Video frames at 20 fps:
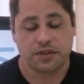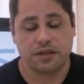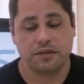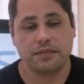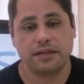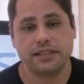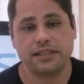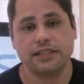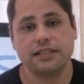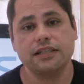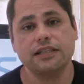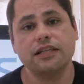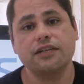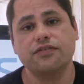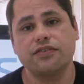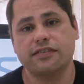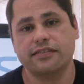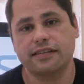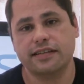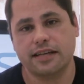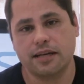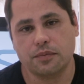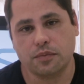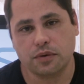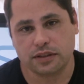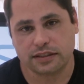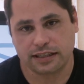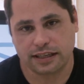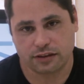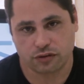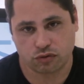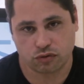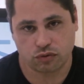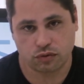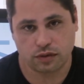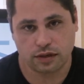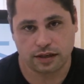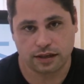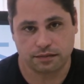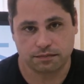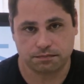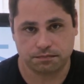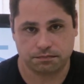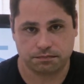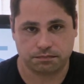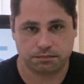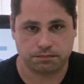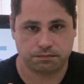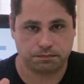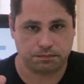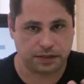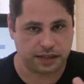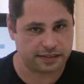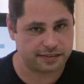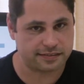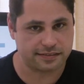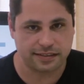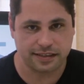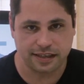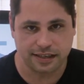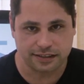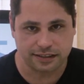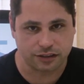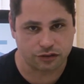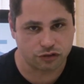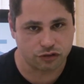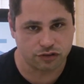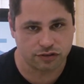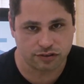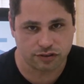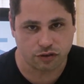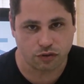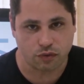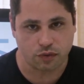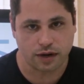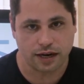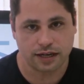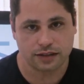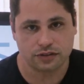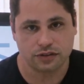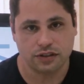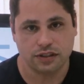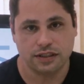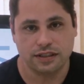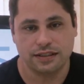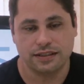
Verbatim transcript: Imagina que você quer botar a sua persiana no seu quarto